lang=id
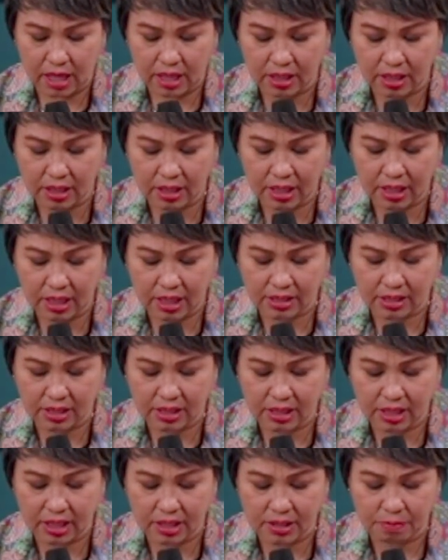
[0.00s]
Hanya
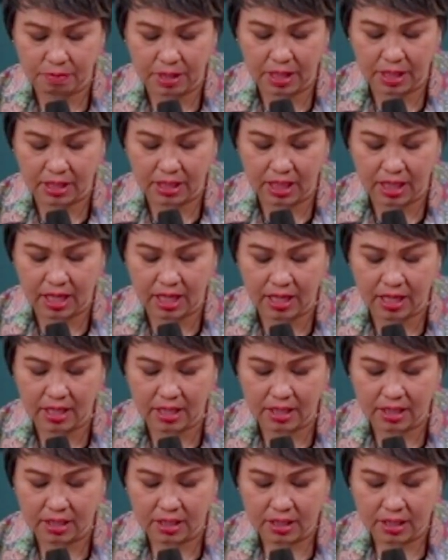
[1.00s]
dikasih tes
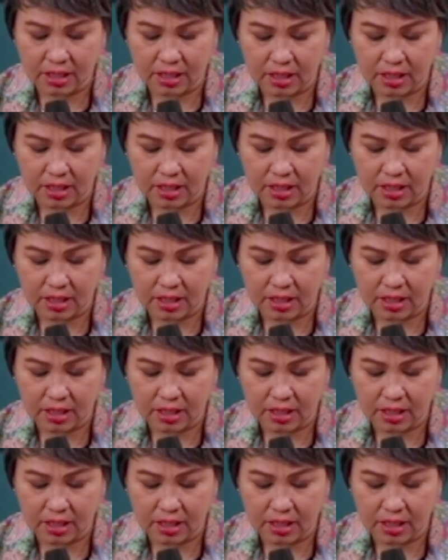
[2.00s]
mata